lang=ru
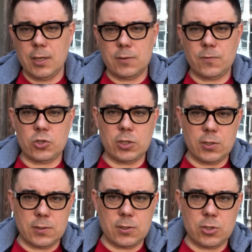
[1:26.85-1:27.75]
Свыше
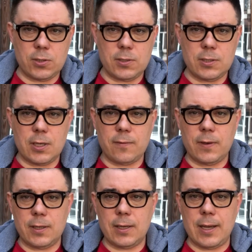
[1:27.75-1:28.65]
тысячи российских
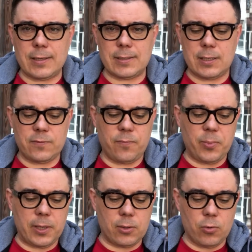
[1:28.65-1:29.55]
военных оказались в
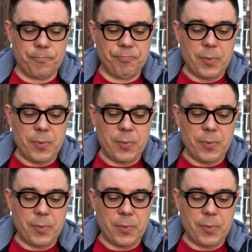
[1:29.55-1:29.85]
плену.